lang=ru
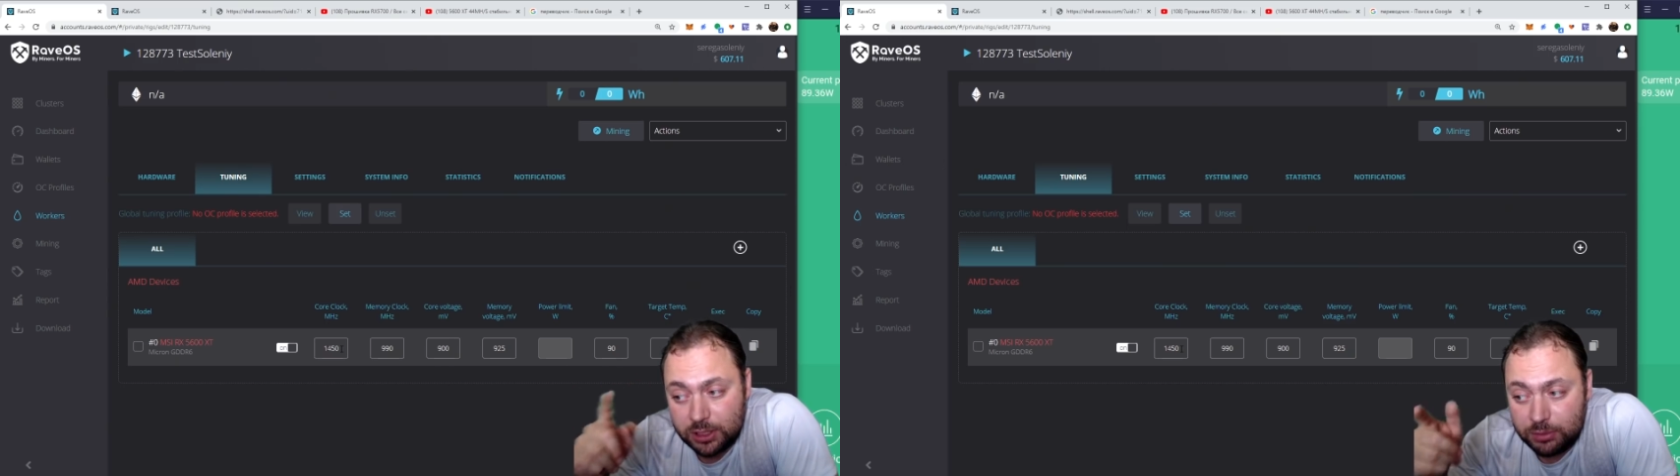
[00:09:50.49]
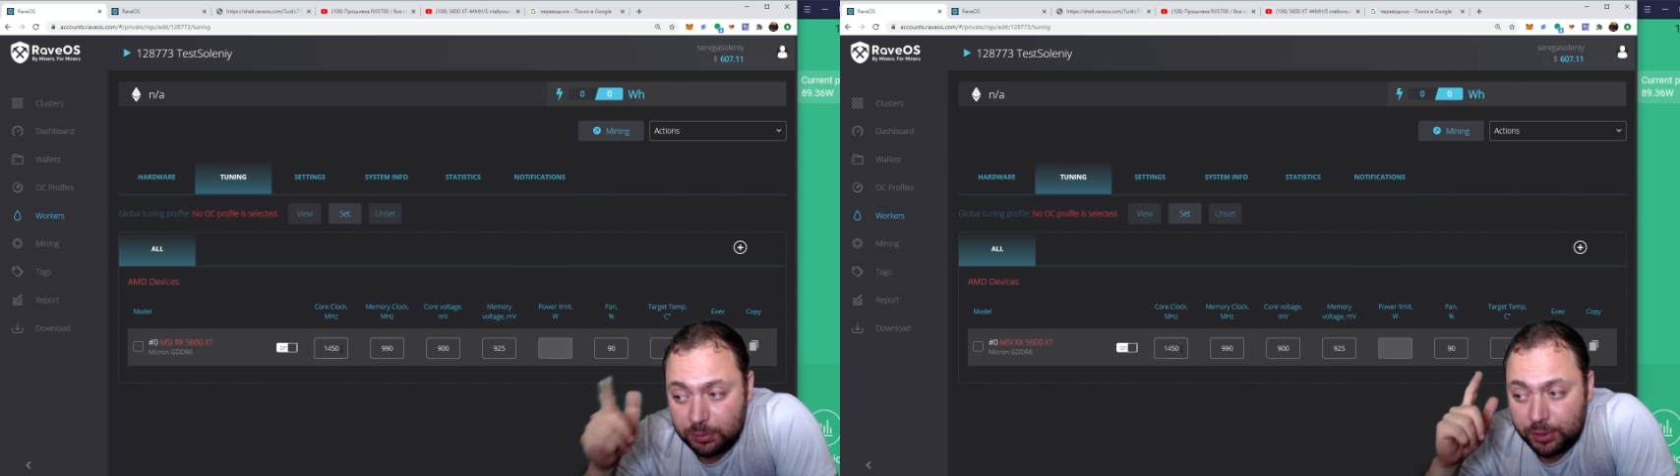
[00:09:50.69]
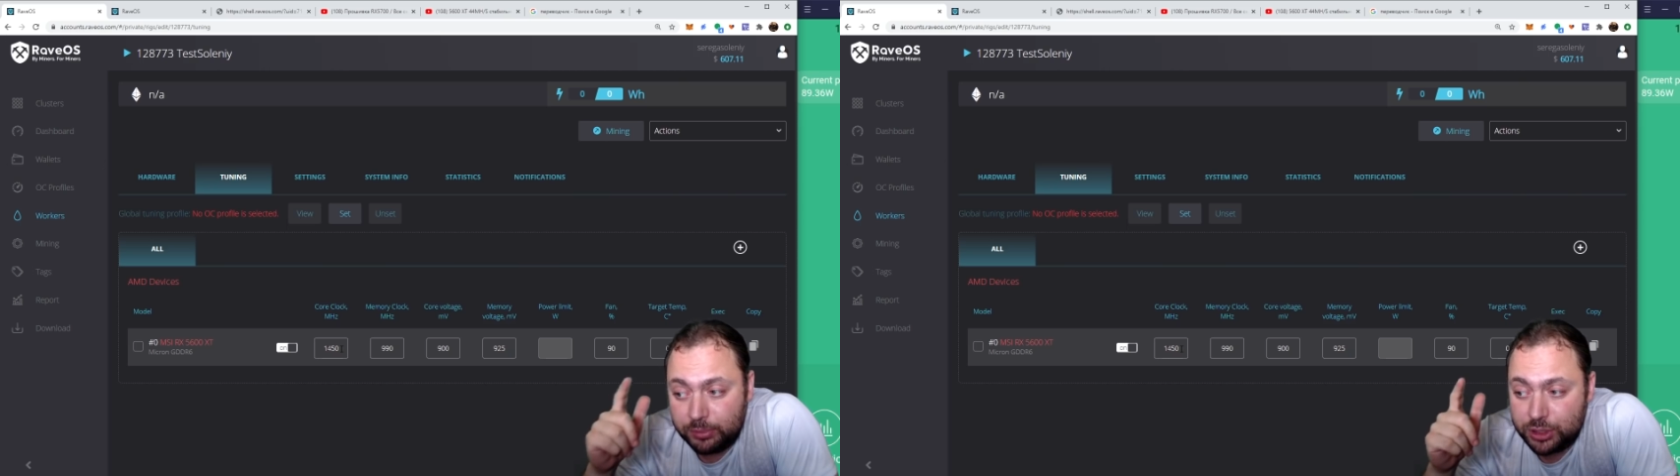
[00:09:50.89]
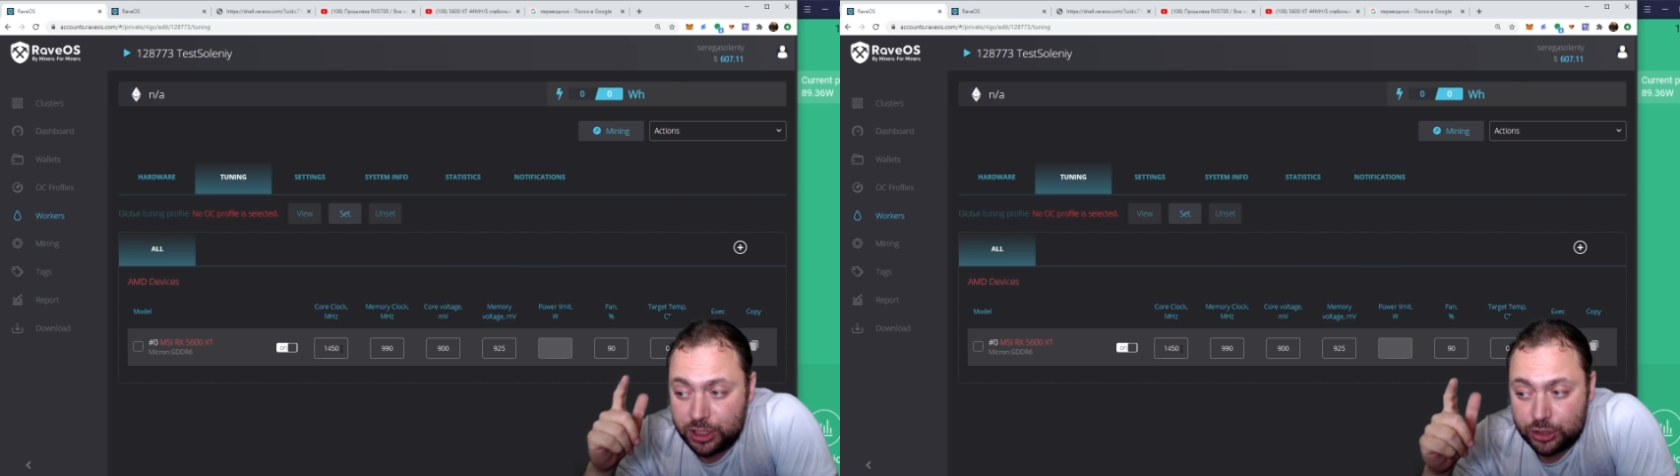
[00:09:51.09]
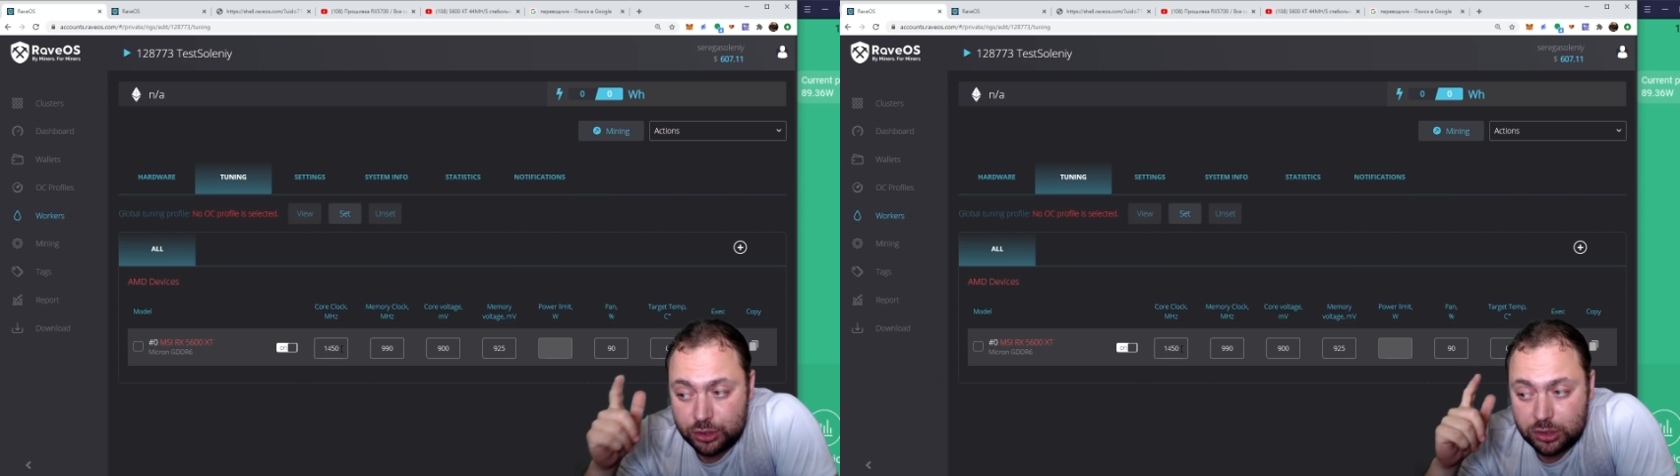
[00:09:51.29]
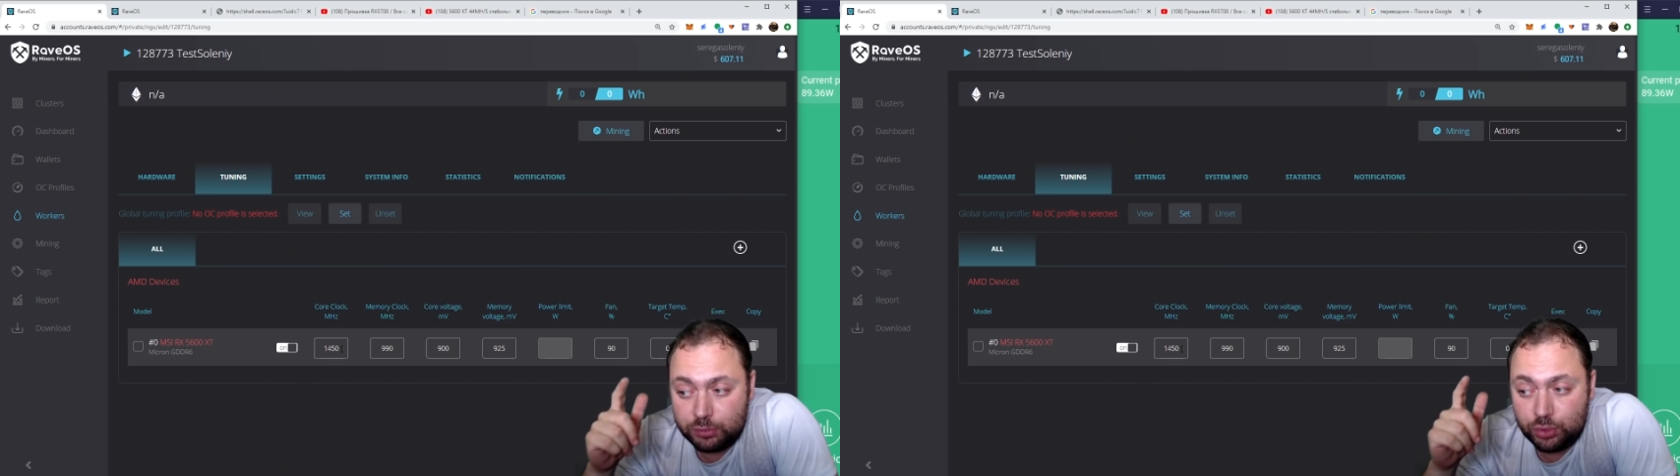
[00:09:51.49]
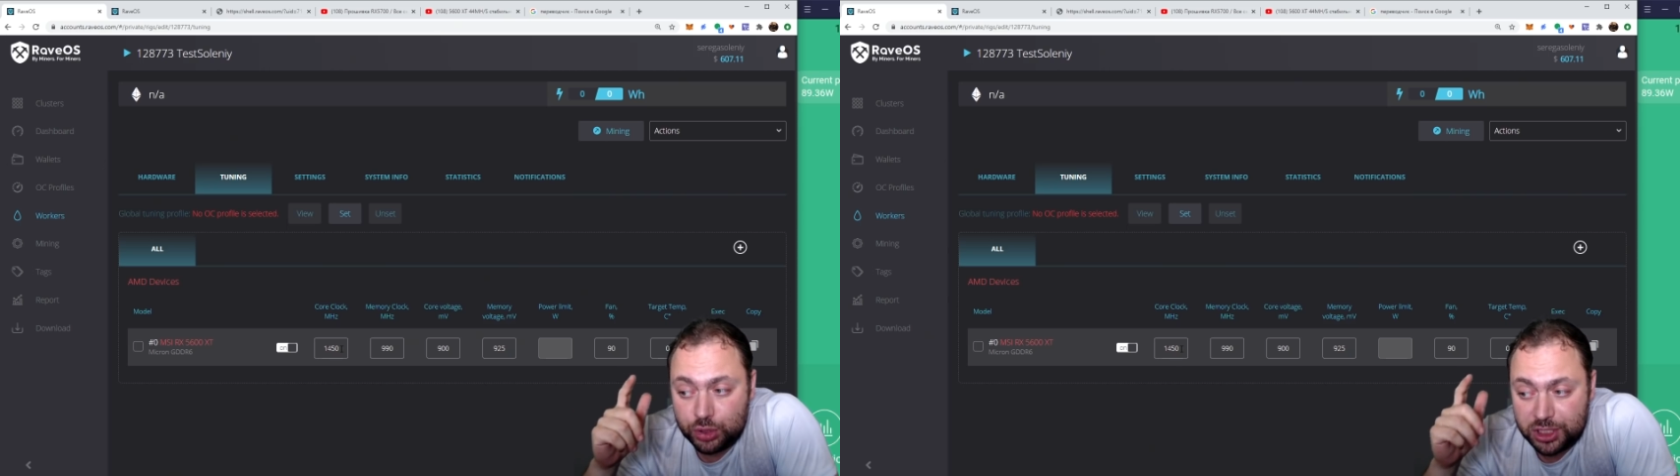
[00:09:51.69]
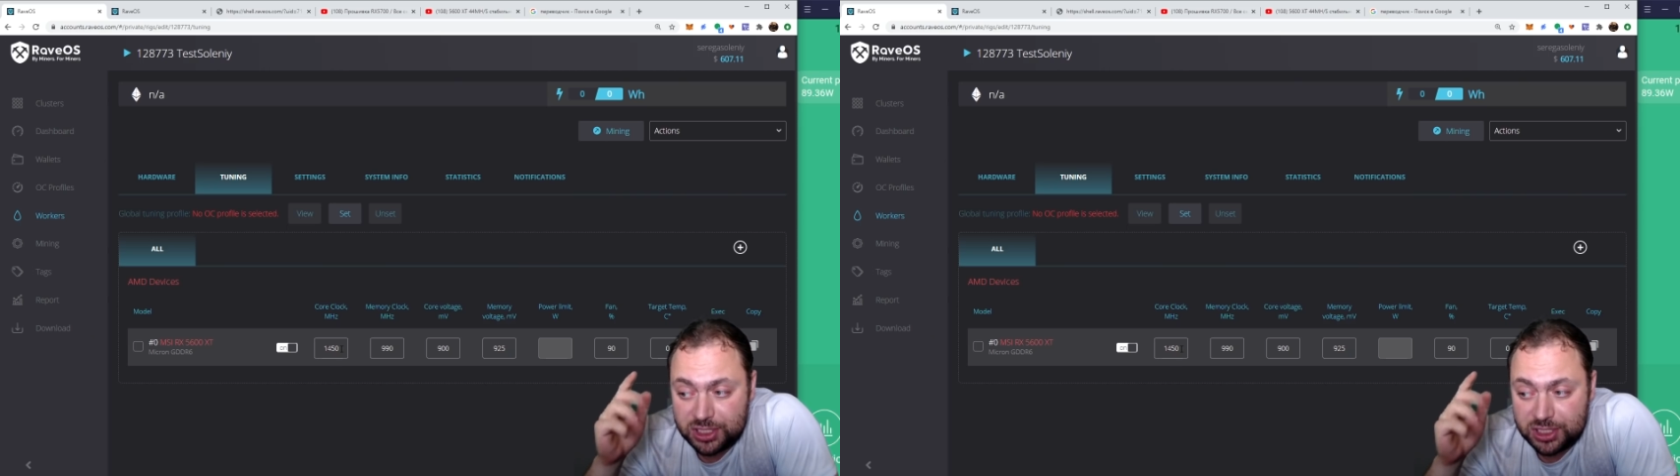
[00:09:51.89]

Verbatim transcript: Ты мне пообещаешь, что ты будешь,